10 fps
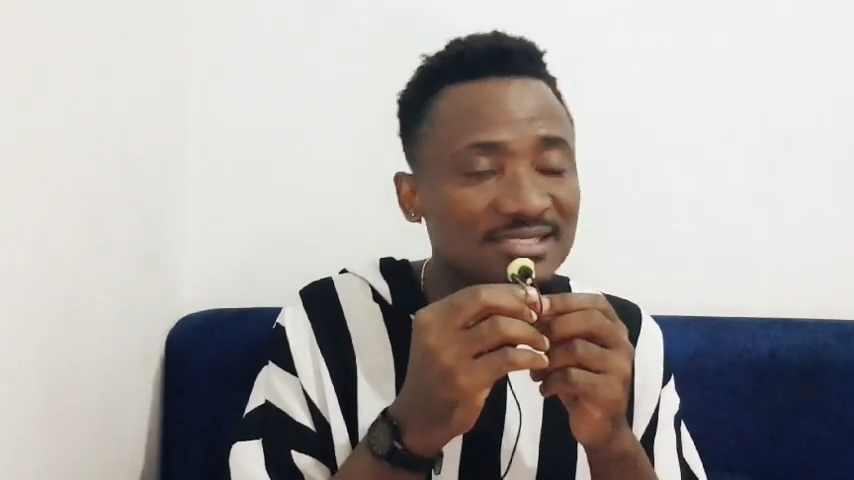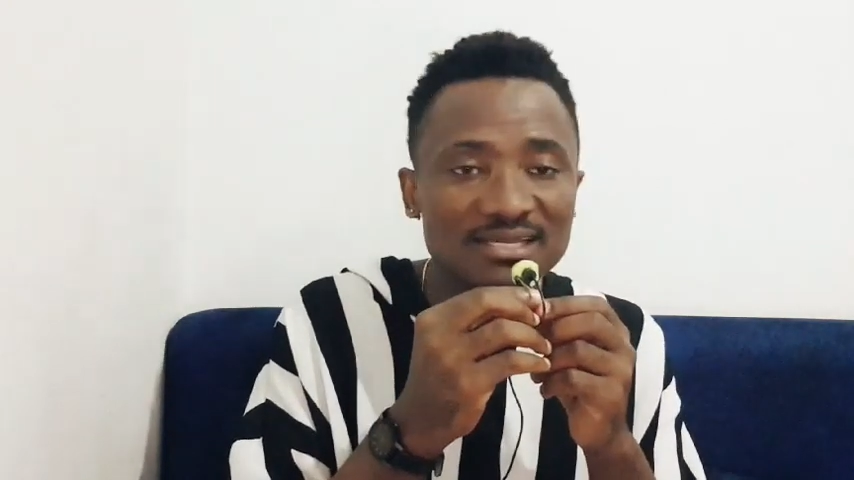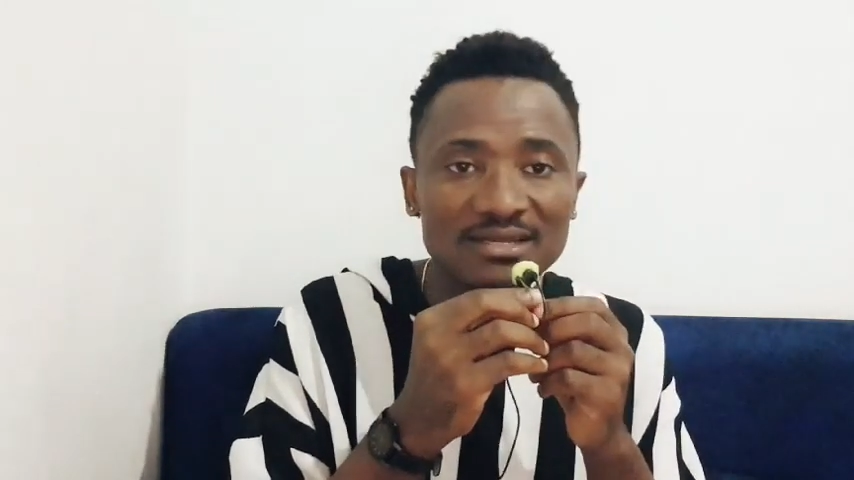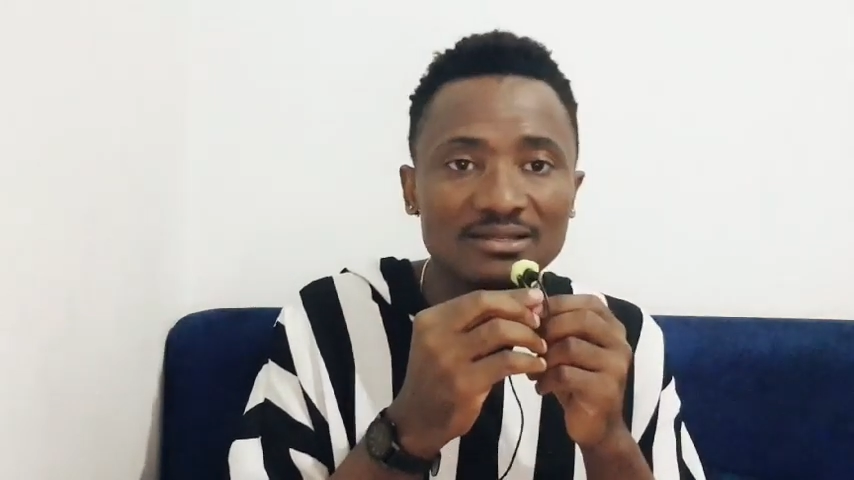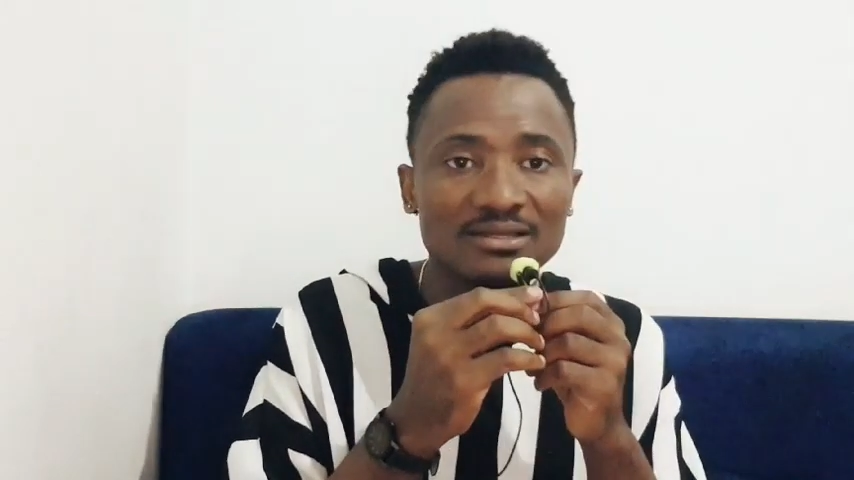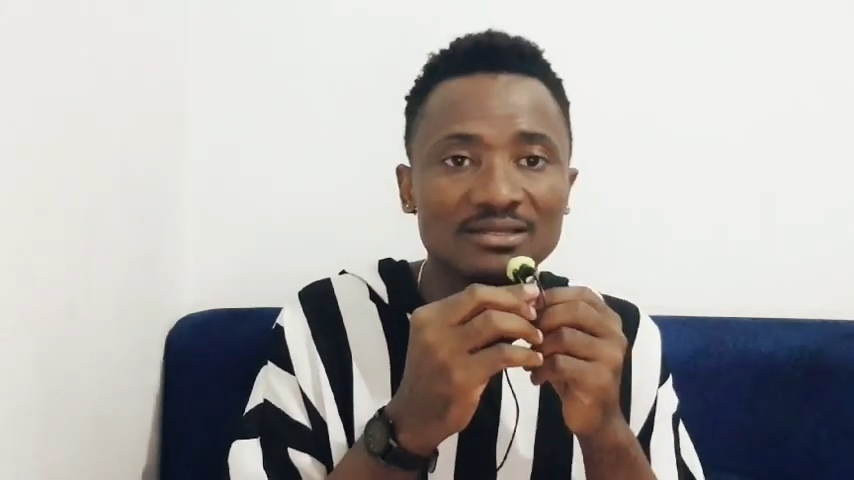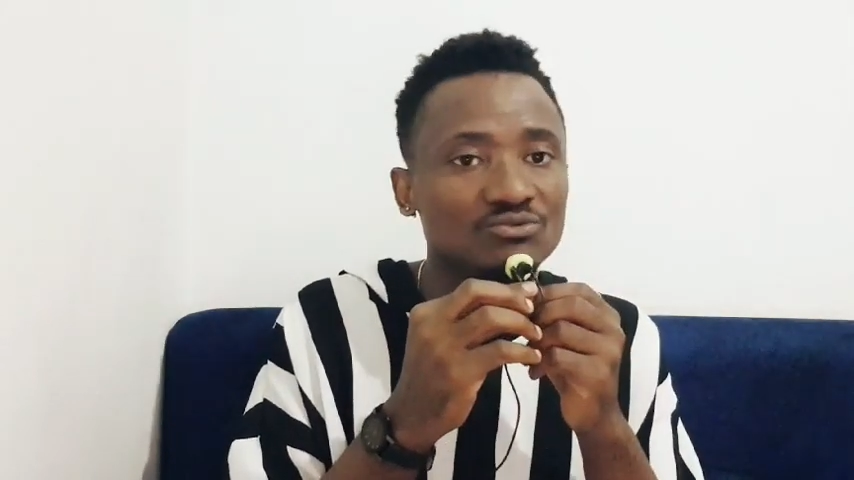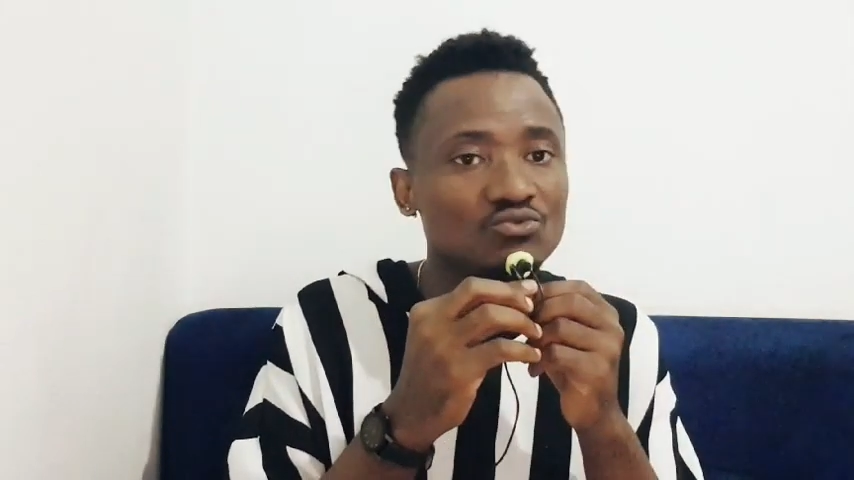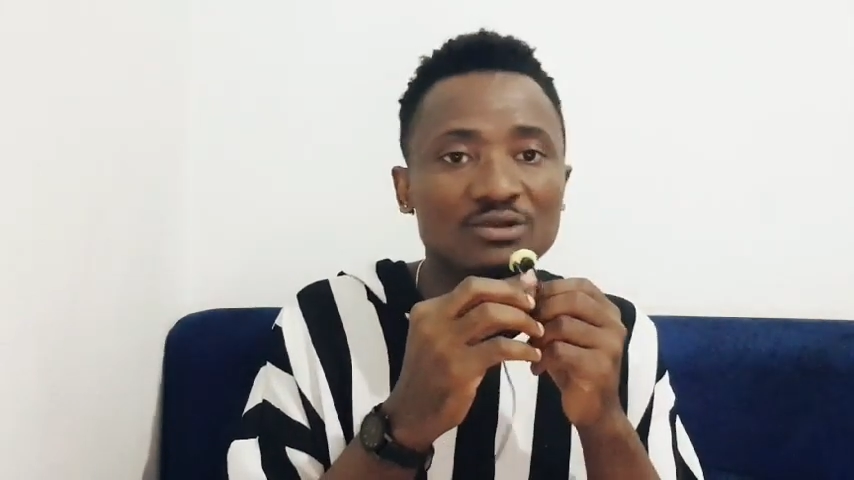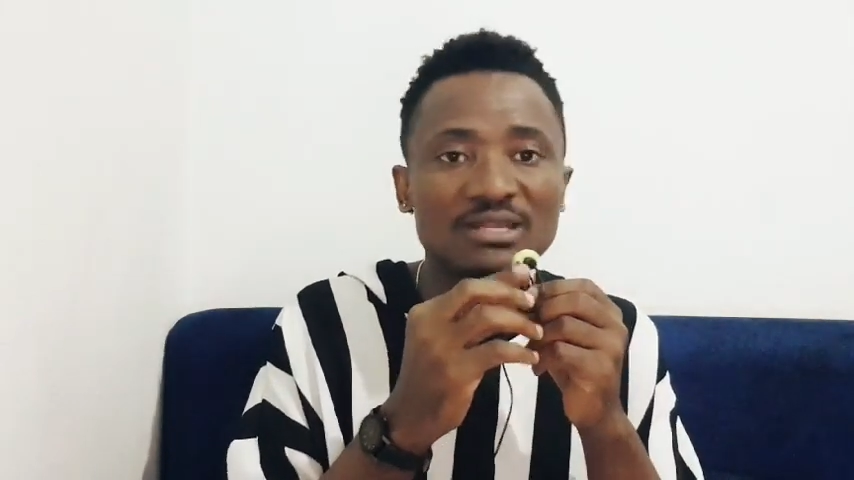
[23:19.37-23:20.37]
Sarah,
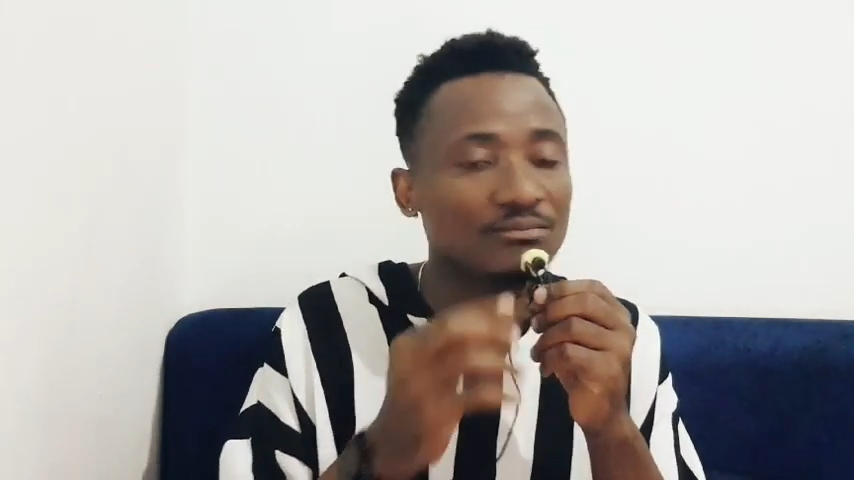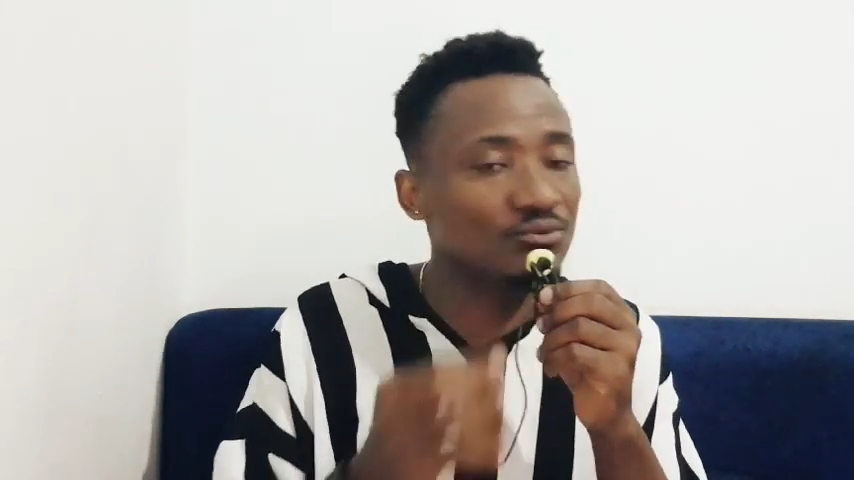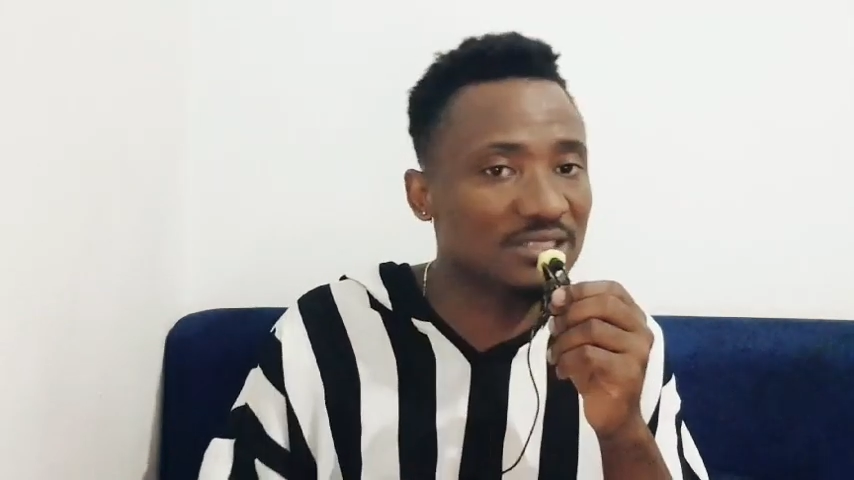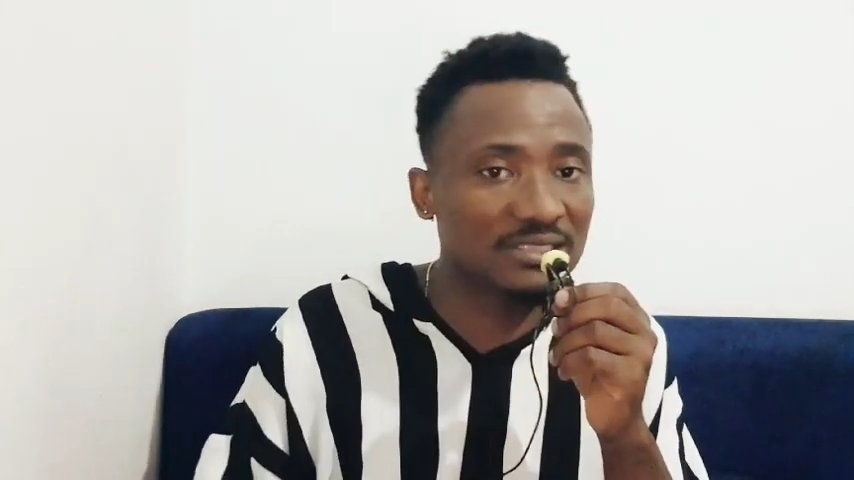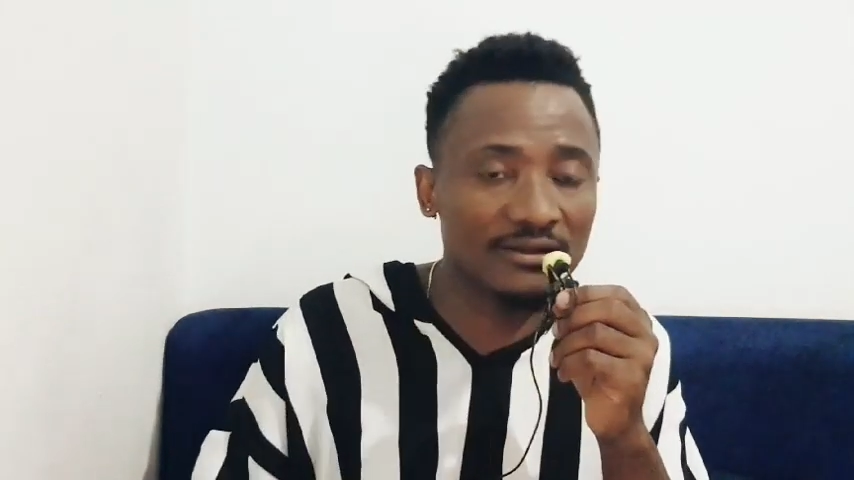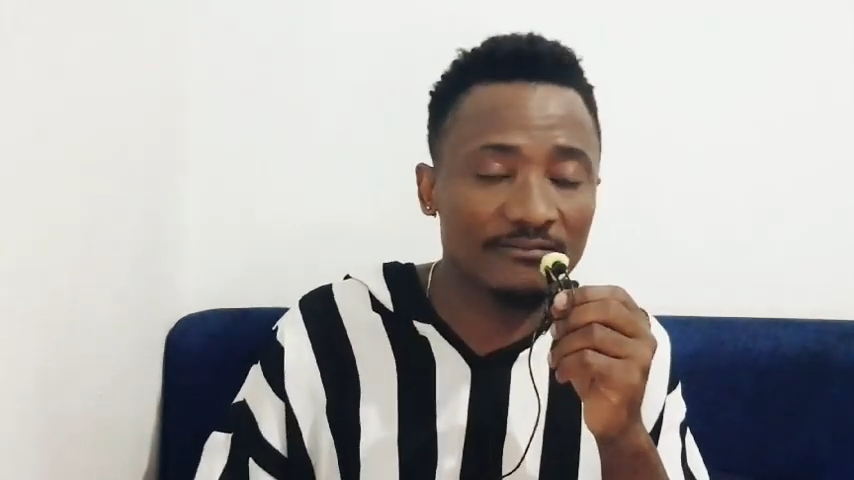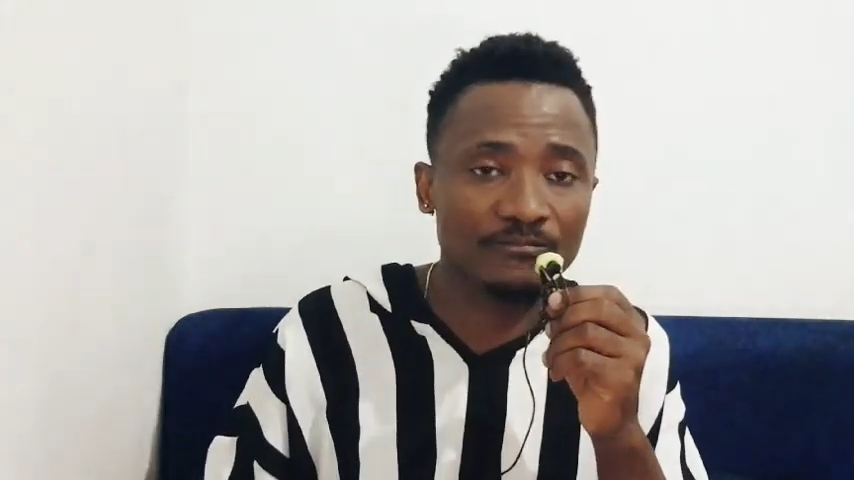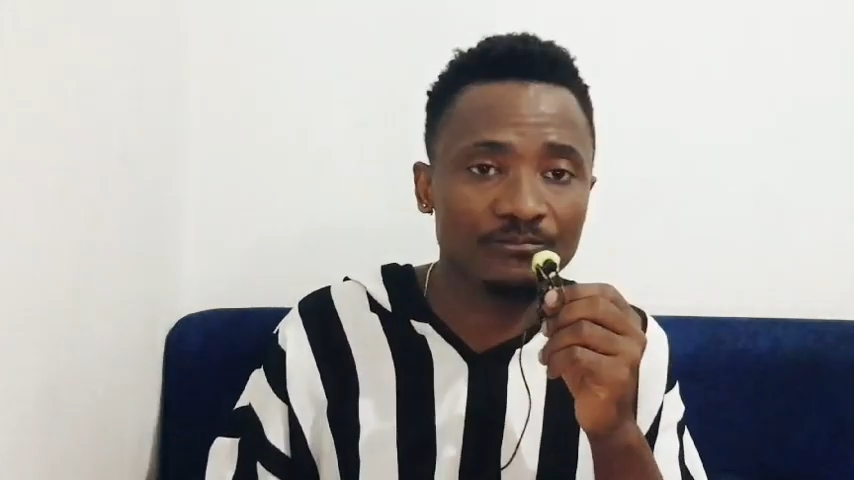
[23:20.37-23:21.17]
nous, on n'est plus dedans.